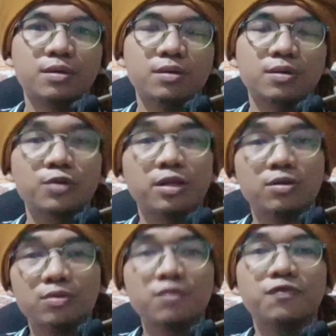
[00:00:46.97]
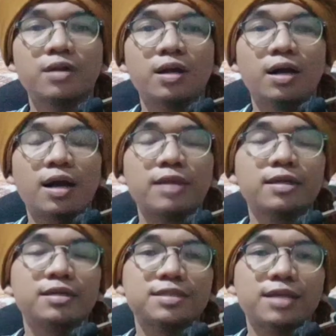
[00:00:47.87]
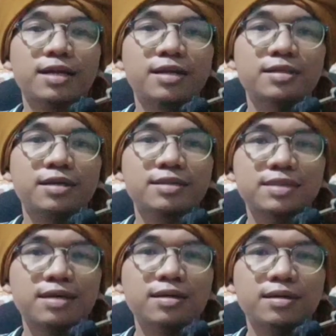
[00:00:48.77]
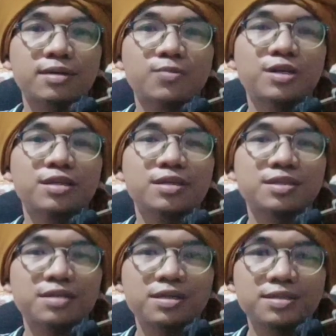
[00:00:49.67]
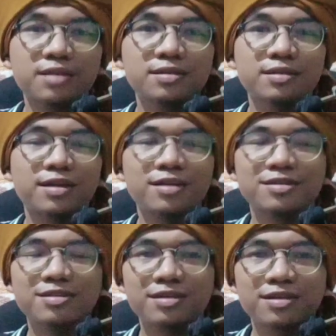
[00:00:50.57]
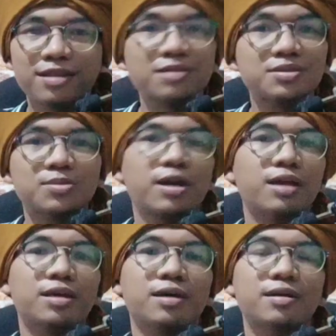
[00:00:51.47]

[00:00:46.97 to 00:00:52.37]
Kemudian uruf, adat istiadat yang sah, kemudian istihsan, dan lain sebagainya.